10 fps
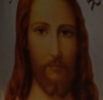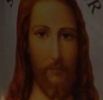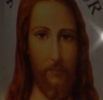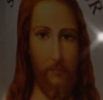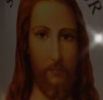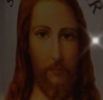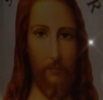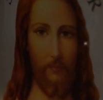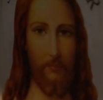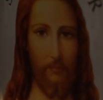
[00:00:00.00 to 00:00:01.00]
Estas
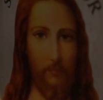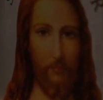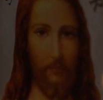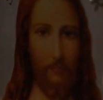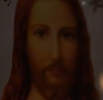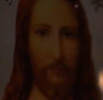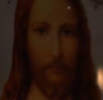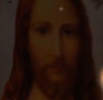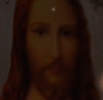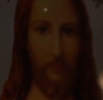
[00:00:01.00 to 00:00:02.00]
palabras no solo nos